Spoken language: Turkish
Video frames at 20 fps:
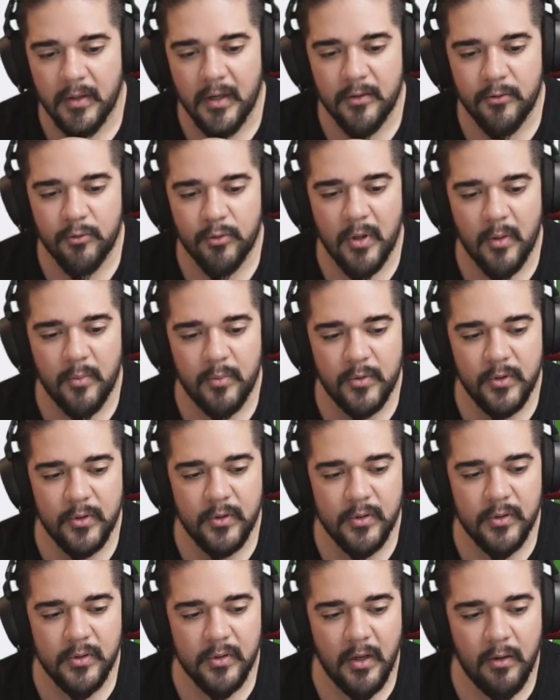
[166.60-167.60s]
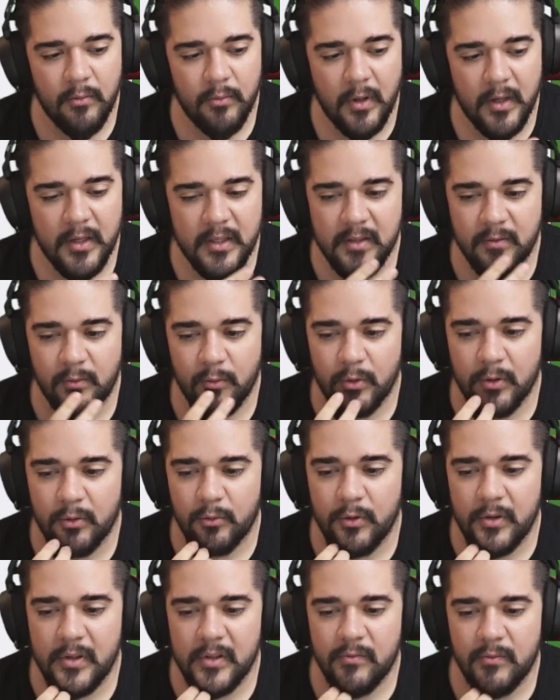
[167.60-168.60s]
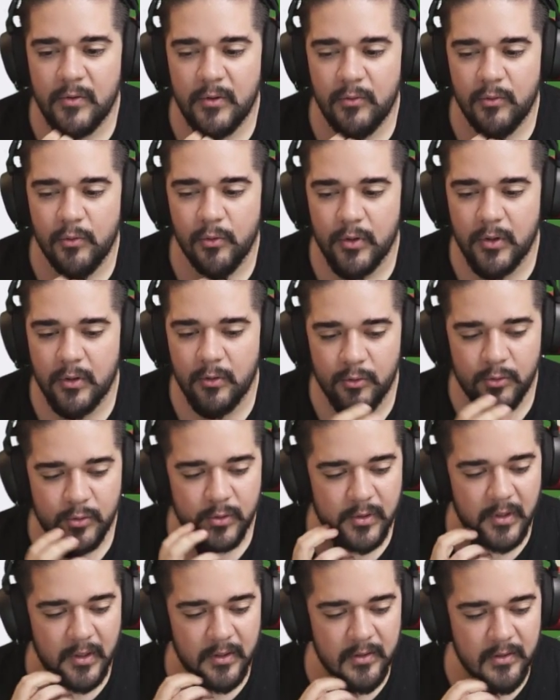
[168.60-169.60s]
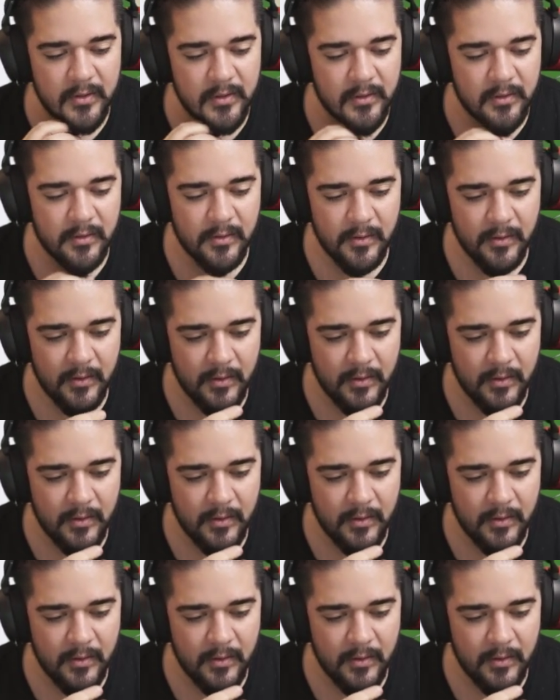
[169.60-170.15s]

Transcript: Try to capture this town. Ask for a quest. View your hero, stats.